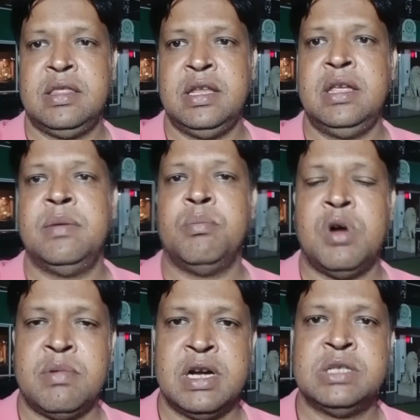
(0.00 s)
তিনি
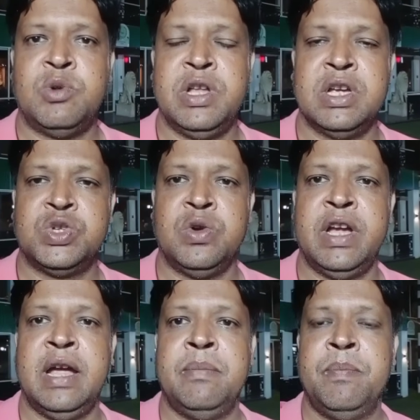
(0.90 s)
মহামারান স্পোর্টিংয়ের
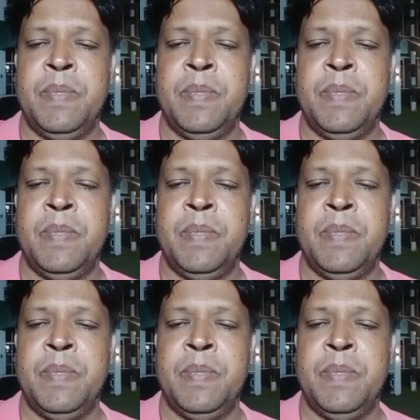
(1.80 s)
সঙ্গে